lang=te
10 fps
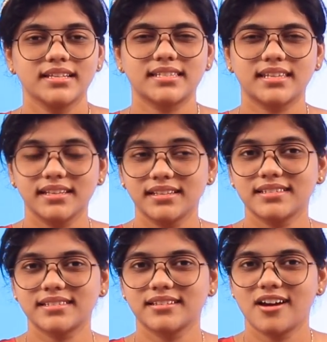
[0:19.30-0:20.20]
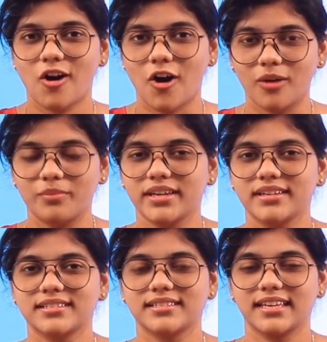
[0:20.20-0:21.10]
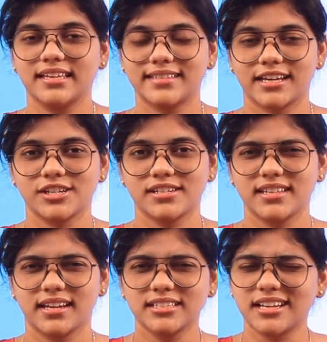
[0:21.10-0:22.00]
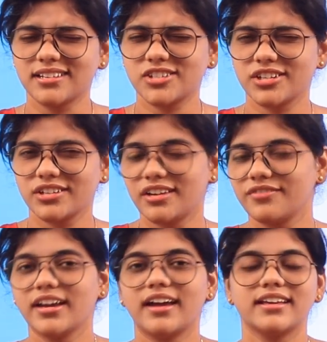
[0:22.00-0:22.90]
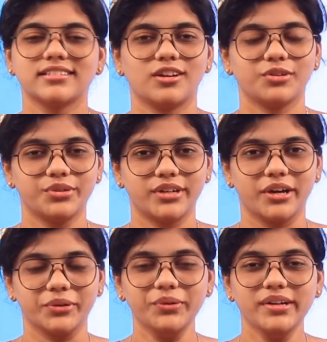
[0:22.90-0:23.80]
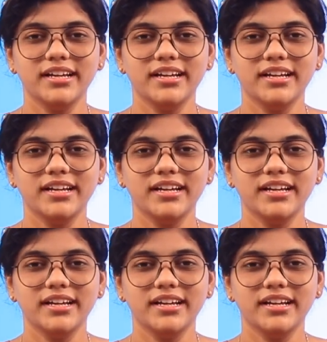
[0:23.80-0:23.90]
స్కిల్స్ హాబీస్ ఈ సెక్షన్స్ అని చాలా చిన్నవి అనేసి అనుకుంటారు